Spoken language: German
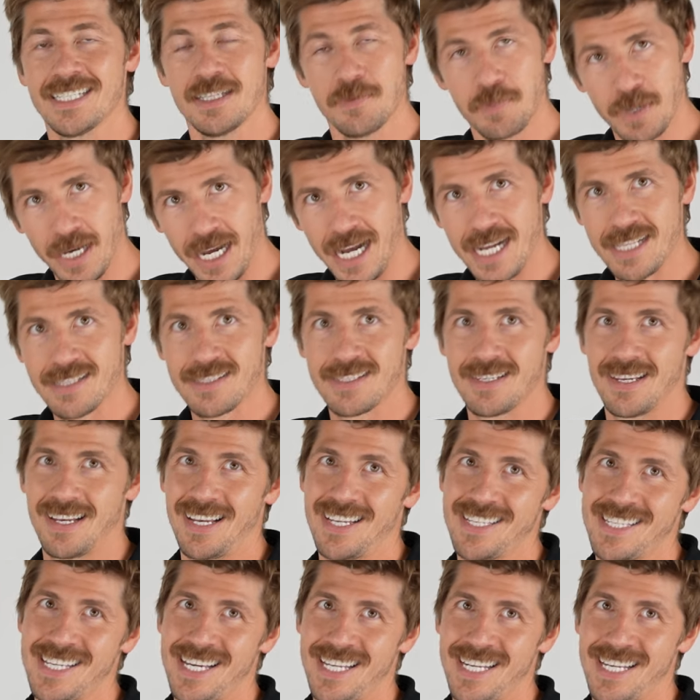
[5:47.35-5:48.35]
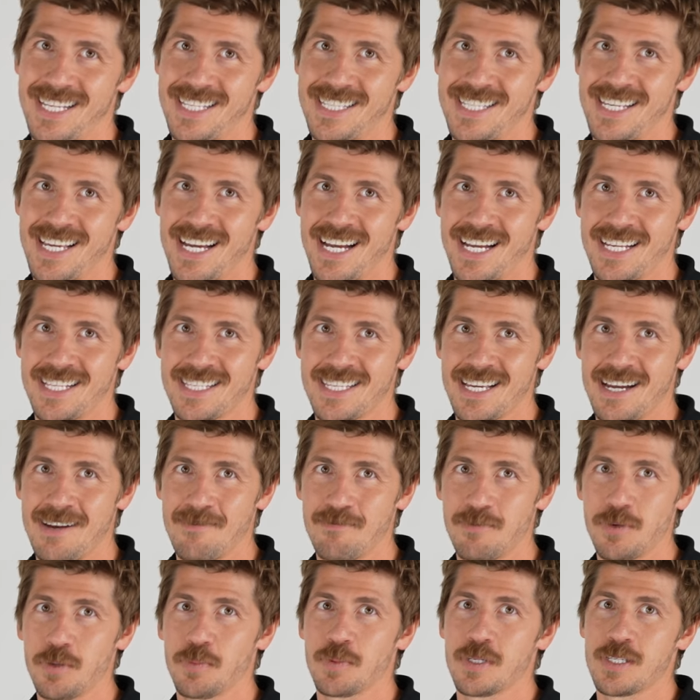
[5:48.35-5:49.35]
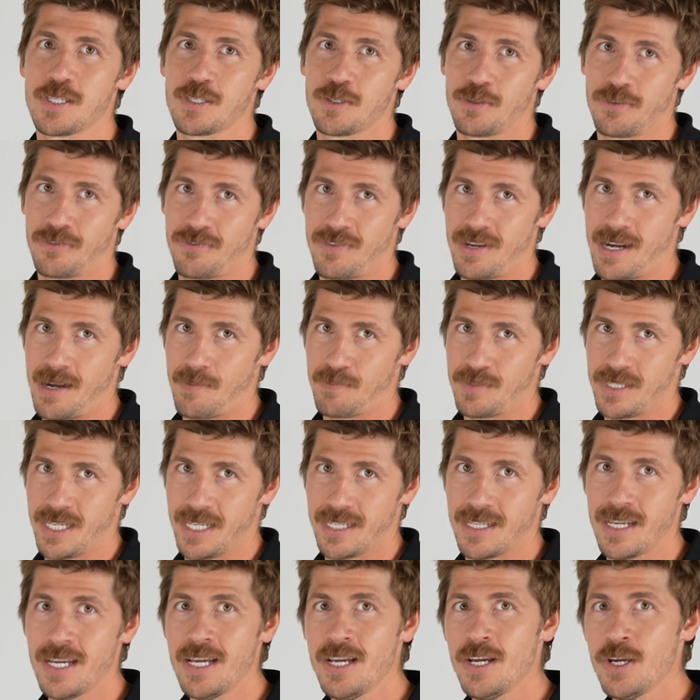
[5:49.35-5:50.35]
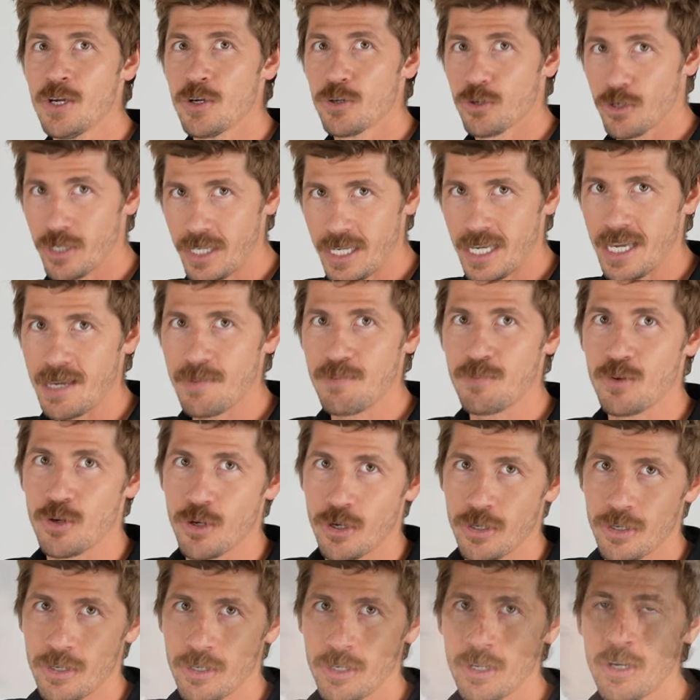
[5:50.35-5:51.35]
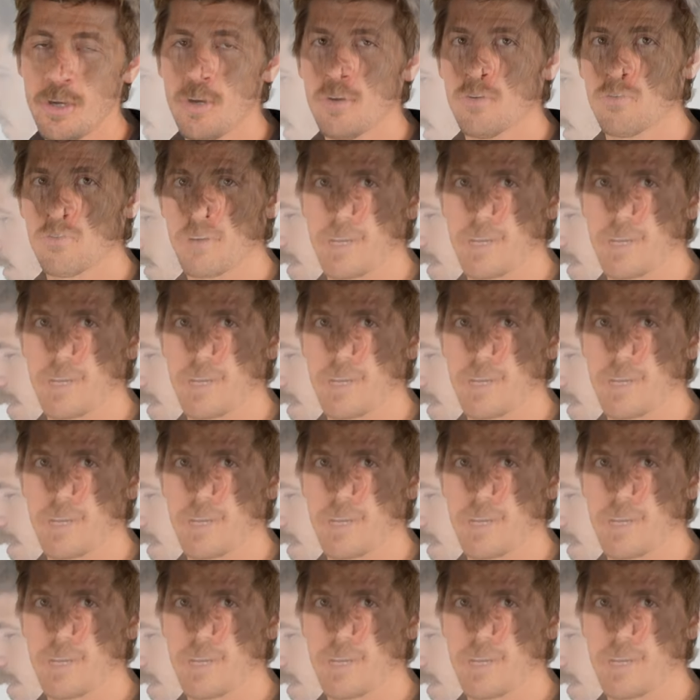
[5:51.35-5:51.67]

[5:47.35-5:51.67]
die bereits eine Glesana C1 haben, über das Software-Update rückgeben können.